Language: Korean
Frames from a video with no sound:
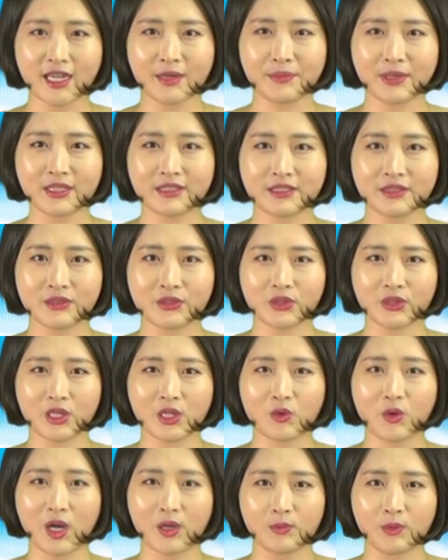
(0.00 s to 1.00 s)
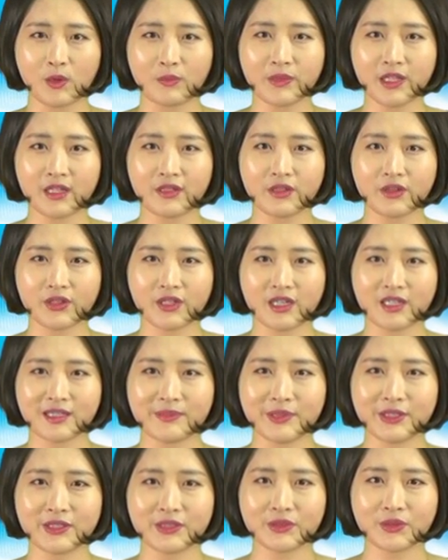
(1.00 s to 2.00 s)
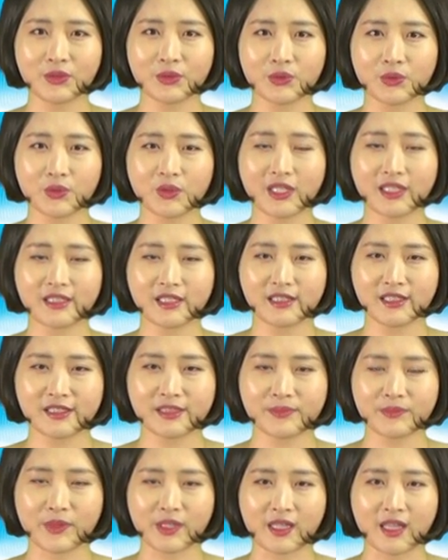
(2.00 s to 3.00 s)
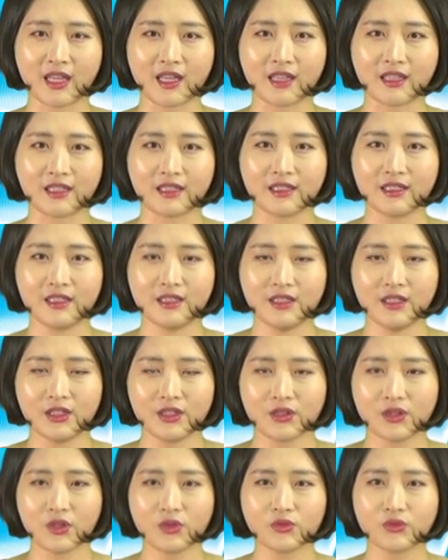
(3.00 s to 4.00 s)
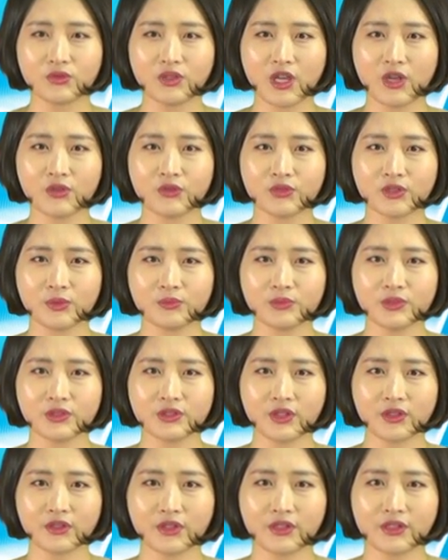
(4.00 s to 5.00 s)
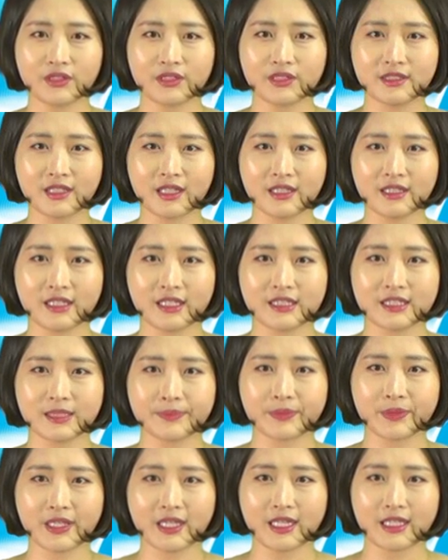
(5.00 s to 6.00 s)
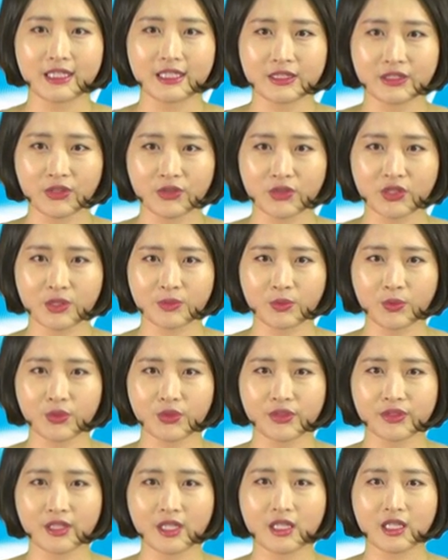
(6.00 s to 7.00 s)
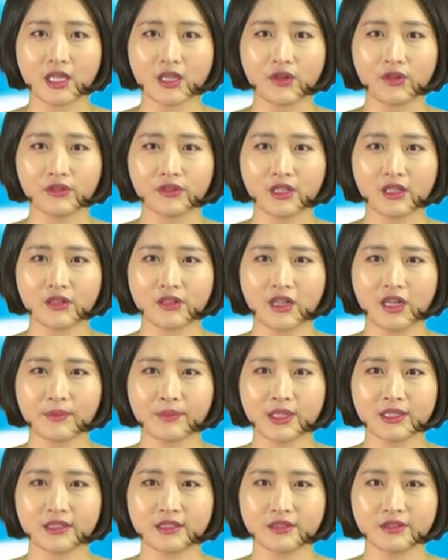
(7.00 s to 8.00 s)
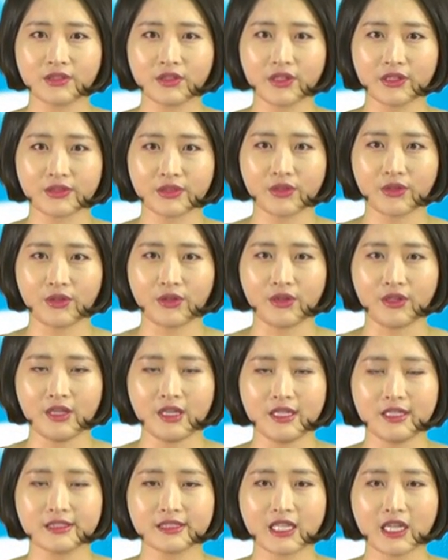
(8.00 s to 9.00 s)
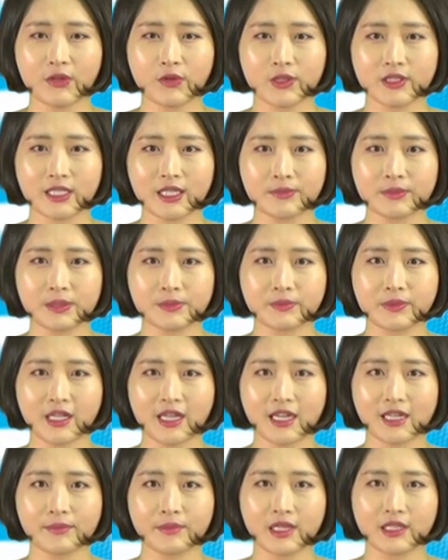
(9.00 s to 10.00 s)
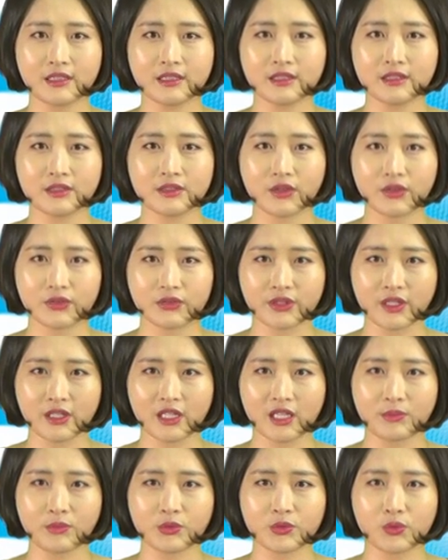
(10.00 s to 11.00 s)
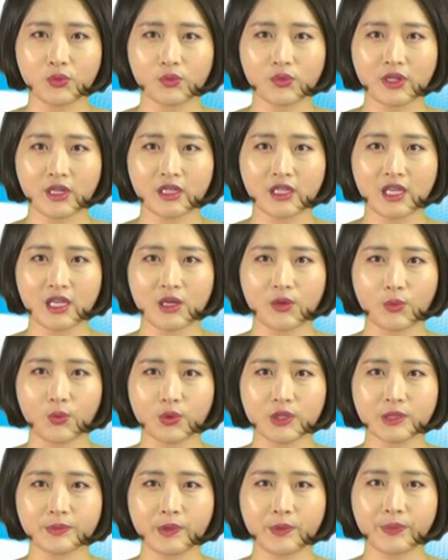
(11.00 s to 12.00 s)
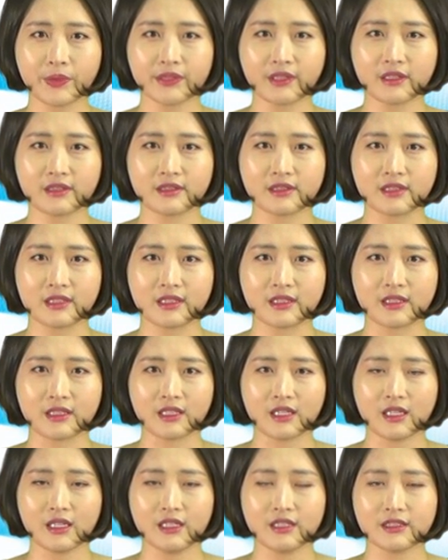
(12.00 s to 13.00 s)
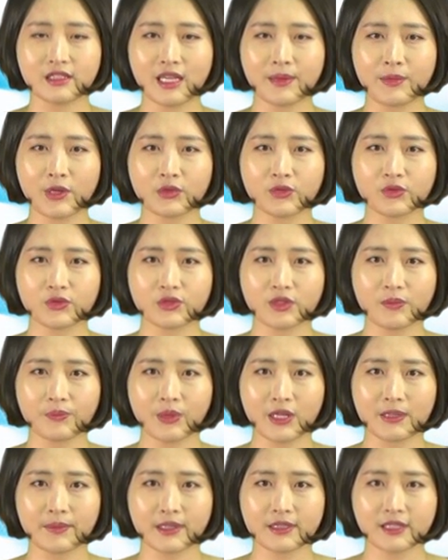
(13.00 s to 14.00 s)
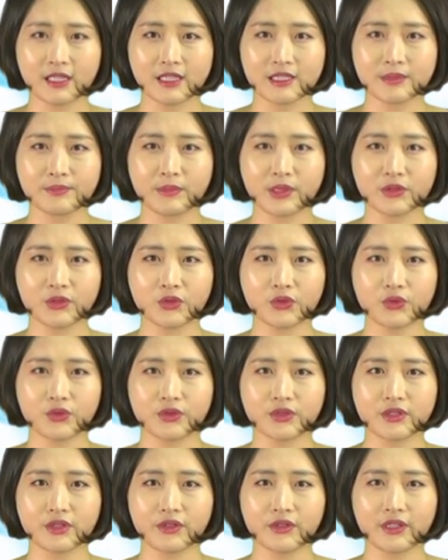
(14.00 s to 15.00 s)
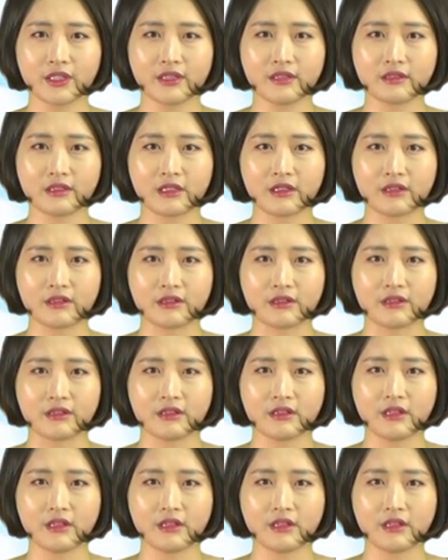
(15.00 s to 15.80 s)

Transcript: 항만 실적에 광범위한 영향을 미친 것으로 나타났습니다. 영국 해운 전문 저널 CI가 집계한 2015년 세계 컨테이너 항만 실적에서 상위 30대 항만은 전 세계 물동량의 55%인 3 6,840만 TU를 처리했는데요.